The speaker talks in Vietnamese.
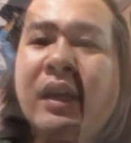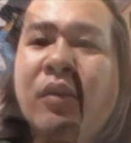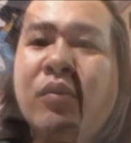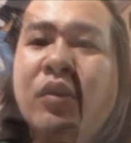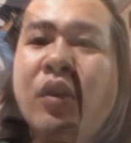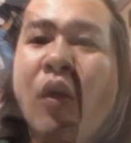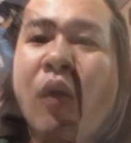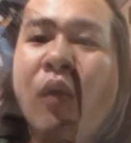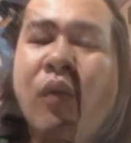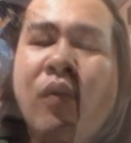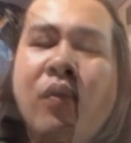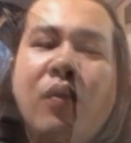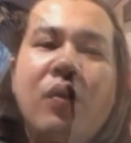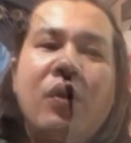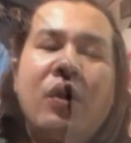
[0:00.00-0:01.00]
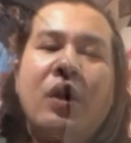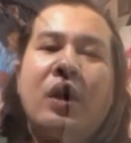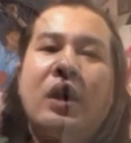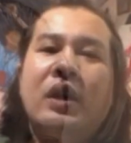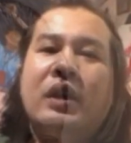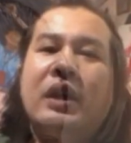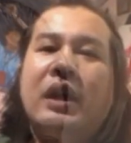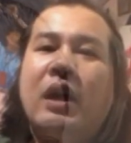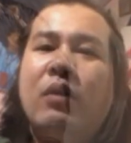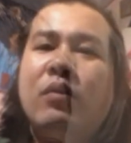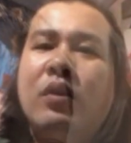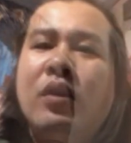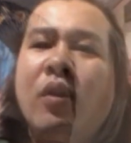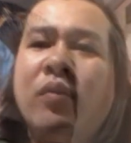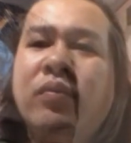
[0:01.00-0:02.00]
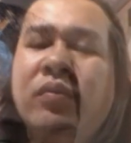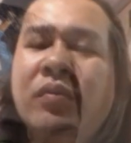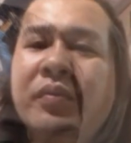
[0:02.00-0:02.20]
bảy Việt Hương, 8.